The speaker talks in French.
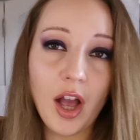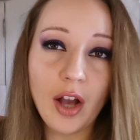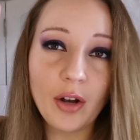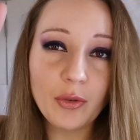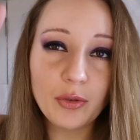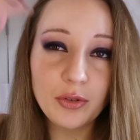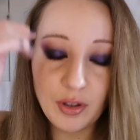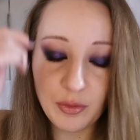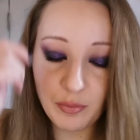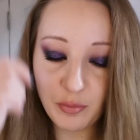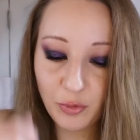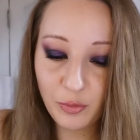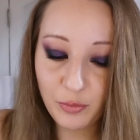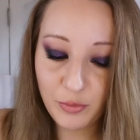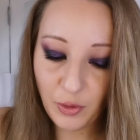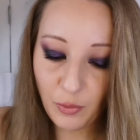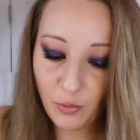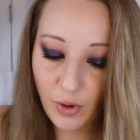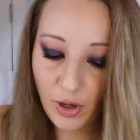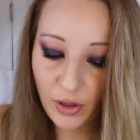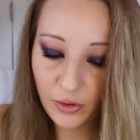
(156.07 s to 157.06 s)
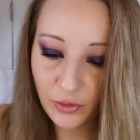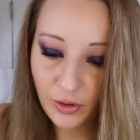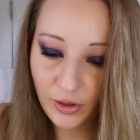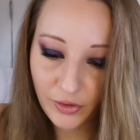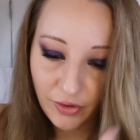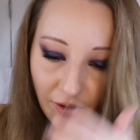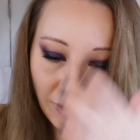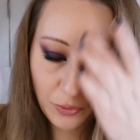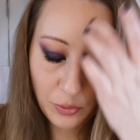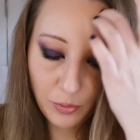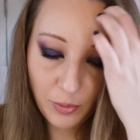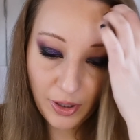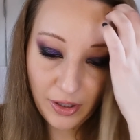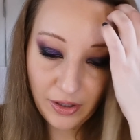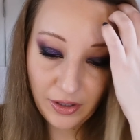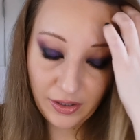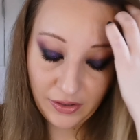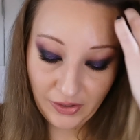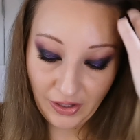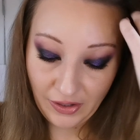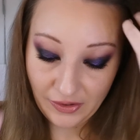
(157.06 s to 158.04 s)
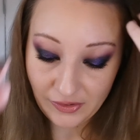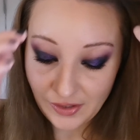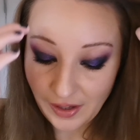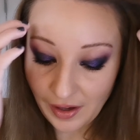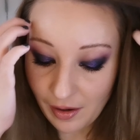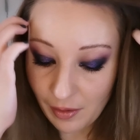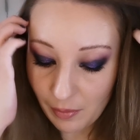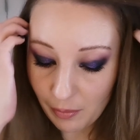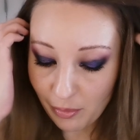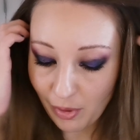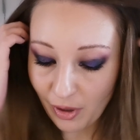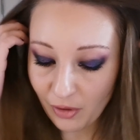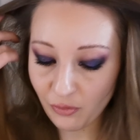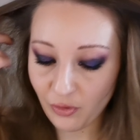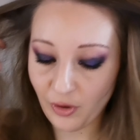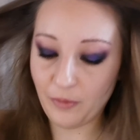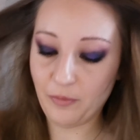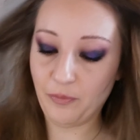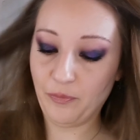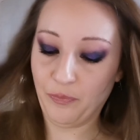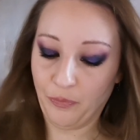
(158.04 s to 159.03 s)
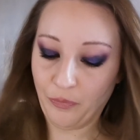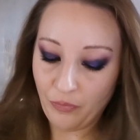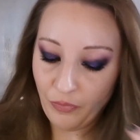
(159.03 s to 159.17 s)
à côté de mon miroir dans la salle de bain. Ça sera parfait.